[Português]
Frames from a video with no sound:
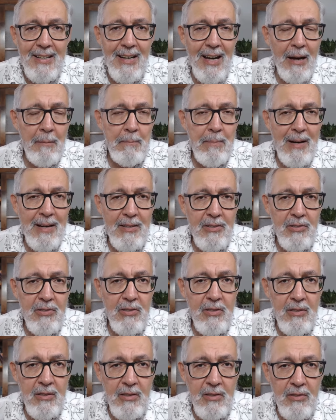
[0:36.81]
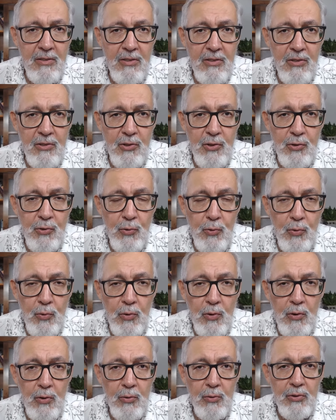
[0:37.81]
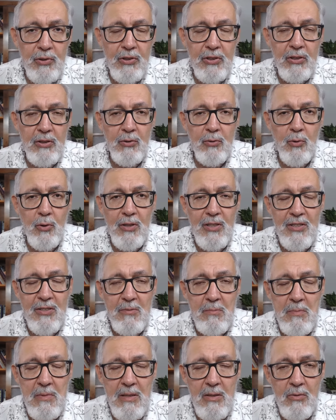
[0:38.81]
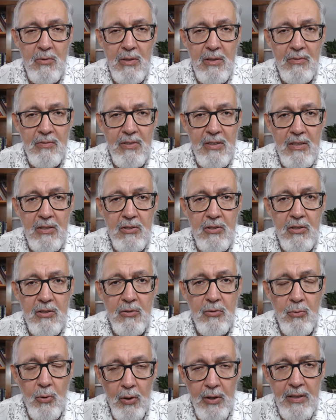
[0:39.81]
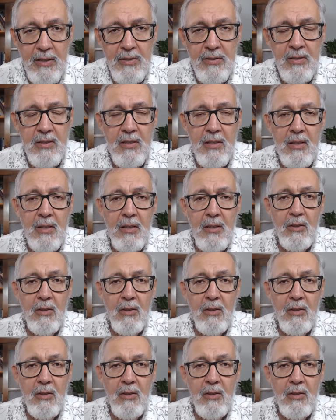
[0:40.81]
a partir de julho de 2022,